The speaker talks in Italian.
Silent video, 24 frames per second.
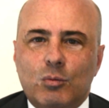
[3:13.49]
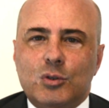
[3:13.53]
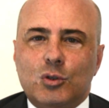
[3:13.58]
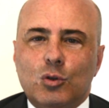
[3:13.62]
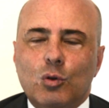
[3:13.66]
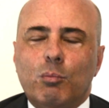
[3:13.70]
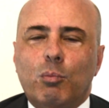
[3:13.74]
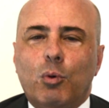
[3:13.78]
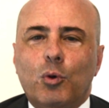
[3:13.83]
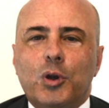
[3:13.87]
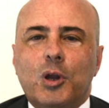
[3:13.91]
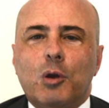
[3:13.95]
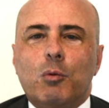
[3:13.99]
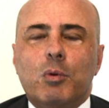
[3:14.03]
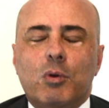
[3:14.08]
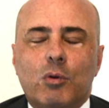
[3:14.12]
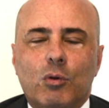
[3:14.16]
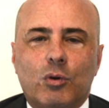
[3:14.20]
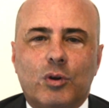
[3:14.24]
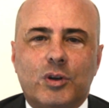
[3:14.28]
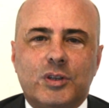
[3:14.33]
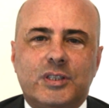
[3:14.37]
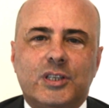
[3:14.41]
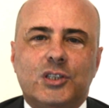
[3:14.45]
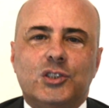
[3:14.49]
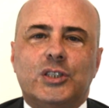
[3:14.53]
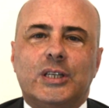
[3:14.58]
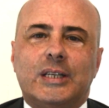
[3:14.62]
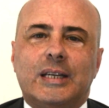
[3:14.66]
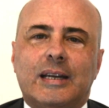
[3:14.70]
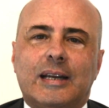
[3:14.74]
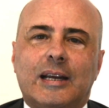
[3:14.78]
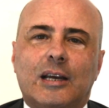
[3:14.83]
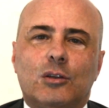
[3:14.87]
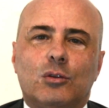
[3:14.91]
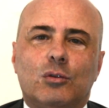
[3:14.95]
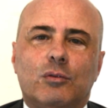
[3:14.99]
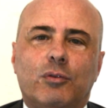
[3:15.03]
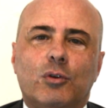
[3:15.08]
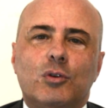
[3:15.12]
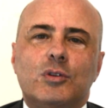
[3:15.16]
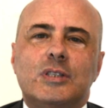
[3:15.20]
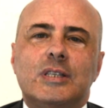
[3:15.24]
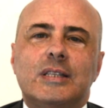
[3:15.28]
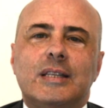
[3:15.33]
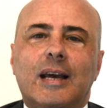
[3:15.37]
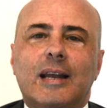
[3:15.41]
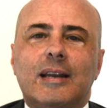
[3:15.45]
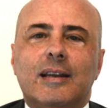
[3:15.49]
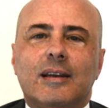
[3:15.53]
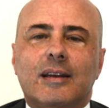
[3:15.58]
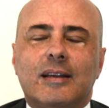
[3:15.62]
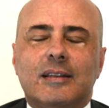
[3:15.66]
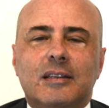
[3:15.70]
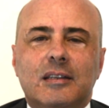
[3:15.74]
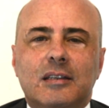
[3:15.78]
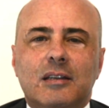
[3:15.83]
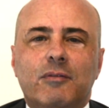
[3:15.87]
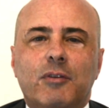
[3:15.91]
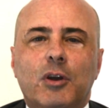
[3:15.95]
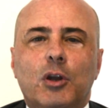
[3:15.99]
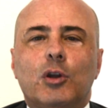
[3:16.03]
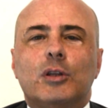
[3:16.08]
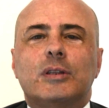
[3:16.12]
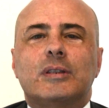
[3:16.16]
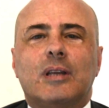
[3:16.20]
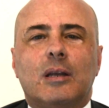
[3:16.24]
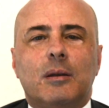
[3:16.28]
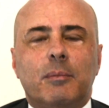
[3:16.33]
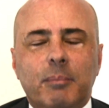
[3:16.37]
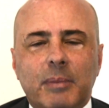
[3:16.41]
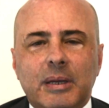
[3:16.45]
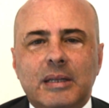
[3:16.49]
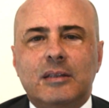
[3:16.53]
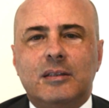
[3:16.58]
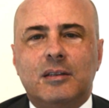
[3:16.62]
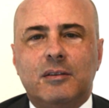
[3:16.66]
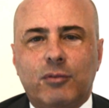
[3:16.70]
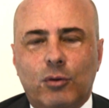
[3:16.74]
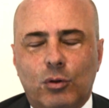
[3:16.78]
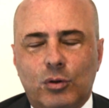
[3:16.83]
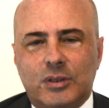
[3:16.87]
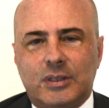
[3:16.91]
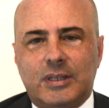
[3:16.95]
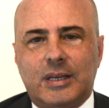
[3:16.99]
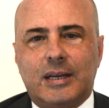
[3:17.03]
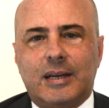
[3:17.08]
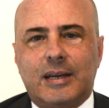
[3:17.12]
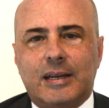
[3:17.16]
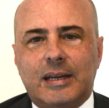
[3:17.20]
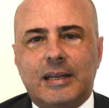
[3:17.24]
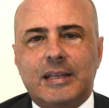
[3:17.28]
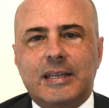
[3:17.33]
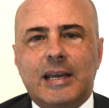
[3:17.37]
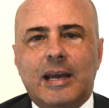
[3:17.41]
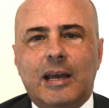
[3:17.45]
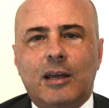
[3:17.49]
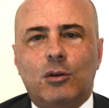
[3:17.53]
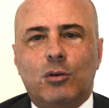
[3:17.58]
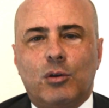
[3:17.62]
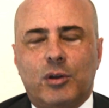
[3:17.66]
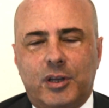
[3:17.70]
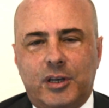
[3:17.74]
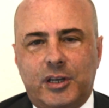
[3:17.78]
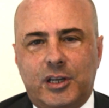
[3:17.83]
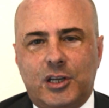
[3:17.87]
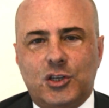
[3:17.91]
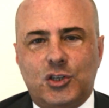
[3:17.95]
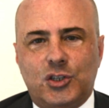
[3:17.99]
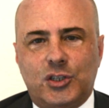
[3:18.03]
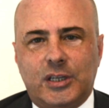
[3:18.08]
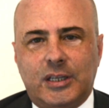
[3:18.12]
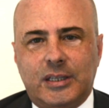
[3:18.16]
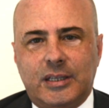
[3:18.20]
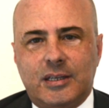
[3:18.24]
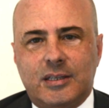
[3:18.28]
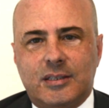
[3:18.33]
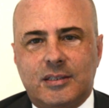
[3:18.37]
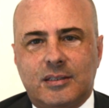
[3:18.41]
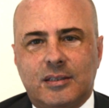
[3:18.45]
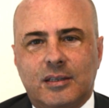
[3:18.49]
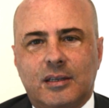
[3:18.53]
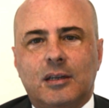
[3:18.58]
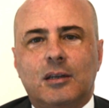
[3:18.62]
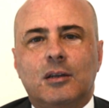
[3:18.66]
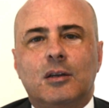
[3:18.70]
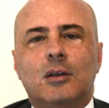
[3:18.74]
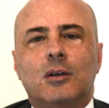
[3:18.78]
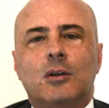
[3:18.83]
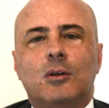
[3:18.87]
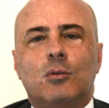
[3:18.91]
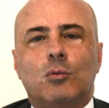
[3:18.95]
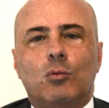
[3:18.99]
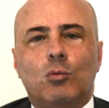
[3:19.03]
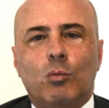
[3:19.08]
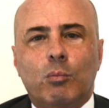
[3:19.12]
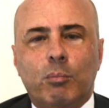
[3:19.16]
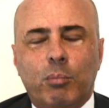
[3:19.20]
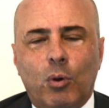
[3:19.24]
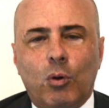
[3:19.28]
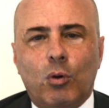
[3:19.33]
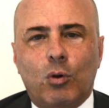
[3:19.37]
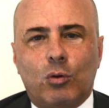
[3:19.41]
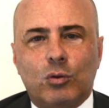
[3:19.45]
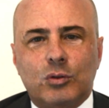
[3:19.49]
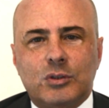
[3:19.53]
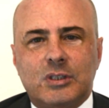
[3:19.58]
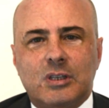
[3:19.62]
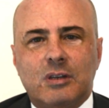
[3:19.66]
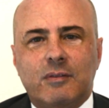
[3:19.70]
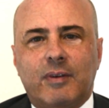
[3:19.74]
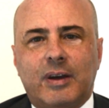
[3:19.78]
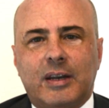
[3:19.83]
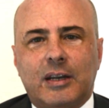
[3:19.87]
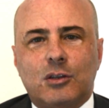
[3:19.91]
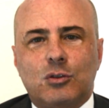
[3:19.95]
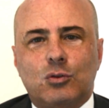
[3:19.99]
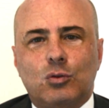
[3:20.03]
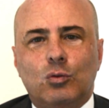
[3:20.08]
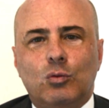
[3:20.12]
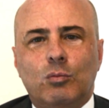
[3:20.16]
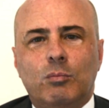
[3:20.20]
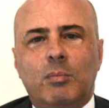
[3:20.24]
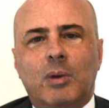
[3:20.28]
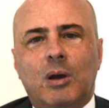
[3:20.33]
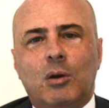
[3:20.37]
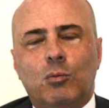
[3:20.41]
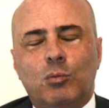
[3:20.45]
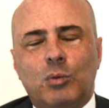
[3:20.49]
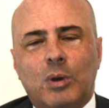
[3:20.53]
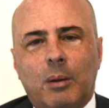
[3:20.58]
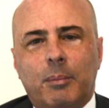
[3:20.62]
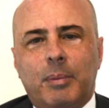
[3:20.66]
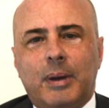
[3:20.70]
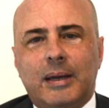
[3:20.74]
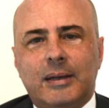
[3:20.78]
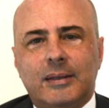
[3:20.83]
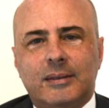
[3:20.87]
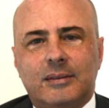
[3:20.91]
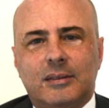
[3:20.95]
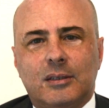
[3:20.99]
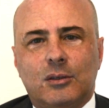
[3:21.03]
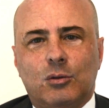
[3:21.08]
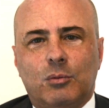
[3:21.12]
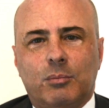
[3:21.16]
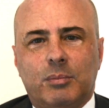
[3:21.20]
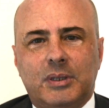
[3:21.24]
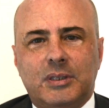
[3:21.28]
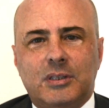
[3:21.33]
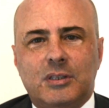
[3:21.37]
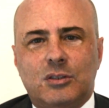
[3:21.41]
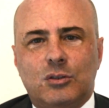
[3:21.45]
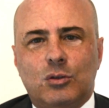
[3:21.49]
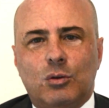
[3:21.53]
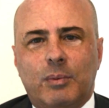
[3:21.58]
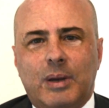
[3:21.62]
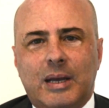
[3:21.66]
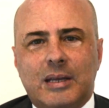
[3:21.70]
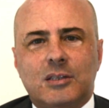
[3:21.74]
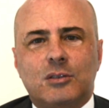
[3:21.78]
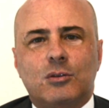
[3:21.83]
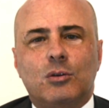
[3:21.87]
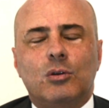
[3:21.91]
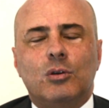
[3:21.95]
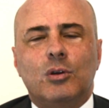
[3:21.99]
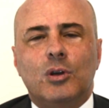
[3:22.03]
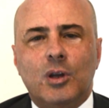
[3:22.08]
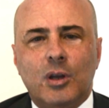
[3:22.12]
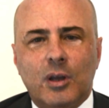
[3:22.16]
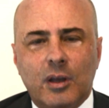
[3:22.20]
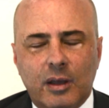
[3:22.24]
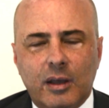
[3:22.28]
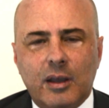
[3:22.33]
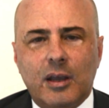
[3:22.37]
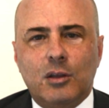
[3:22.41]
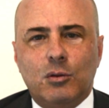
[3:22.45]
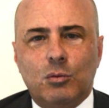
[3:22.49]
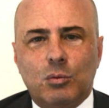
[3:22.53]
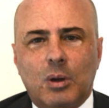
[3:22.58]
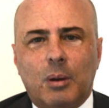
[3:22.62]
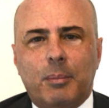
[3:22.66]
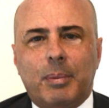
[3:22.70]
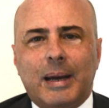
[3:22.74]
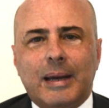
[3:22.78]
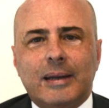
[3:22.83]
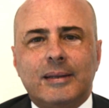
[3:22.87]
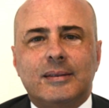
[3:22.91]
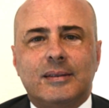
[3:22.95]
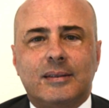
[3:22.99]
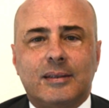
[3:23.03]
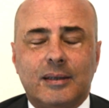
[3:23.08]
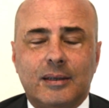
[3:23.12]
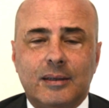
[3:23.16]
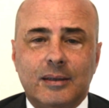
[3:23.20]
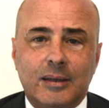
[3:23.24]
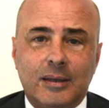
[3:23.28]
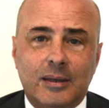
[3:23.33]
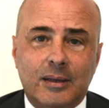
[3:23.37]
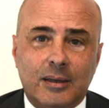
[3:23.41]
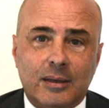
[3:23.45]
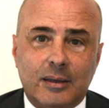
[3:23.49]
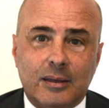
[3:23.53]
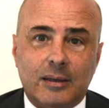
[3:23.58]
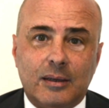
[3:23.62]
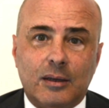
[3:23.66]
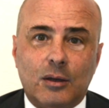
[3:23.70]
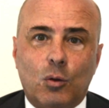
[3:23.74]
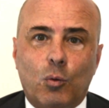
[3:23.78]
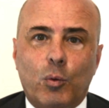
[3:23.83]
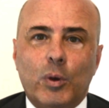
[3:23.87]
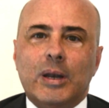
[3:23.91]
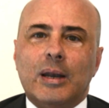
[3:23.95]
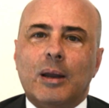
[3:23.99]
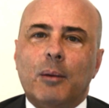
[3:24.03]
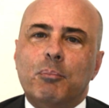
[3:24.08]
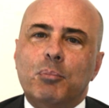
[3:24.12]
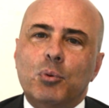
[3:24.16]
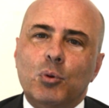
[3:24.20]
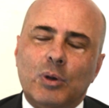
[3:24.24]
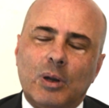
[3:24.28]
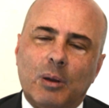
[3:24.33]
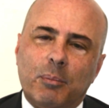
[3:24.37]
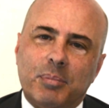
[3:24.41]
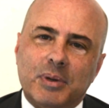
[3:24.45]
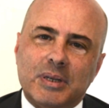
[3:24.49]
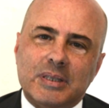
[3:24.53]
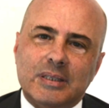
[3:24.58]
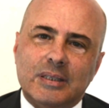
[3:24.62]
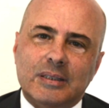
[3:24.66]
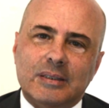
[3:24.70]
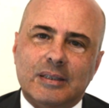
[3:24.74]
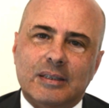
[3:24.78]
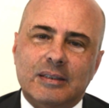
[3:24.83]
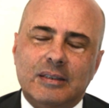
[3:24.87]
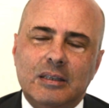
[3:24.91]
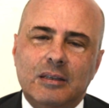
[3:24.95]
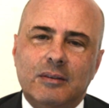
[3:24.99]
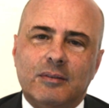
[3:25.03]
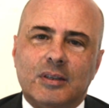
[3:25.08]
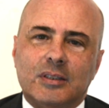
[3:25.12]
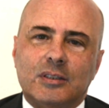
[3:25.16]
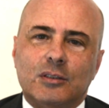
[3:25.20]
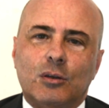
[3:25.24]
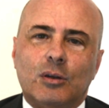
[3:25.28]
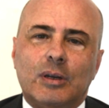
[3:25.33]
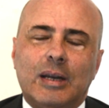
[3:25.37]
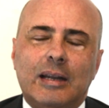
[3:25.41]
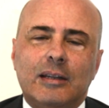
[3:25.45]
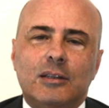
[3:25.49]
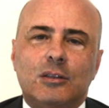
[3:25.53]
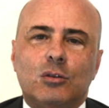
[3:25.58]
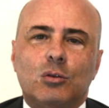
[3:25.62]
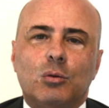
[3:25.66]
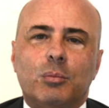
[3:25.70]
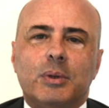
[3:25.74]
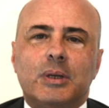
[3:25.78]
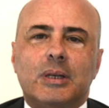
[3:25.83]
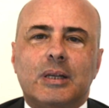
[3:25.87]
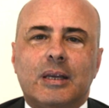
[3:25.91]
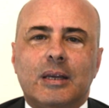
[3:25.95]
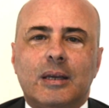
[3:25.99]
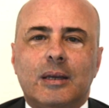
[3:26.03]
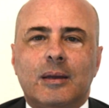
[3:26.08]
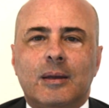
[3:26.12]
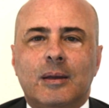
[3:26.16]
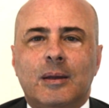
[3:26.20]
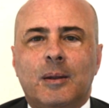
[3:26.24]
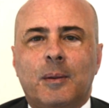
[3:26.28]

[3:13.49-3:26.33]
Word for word: Questo è un po' un equivoco che si è generato. Forza Italia, a dire il vero, è talmente forte a Gragnano che riesce ad essere un po' con Silvana Somma, una parte con Patrizio Mascolo ed una parte eh, quella più rappresentativa, se non altro perché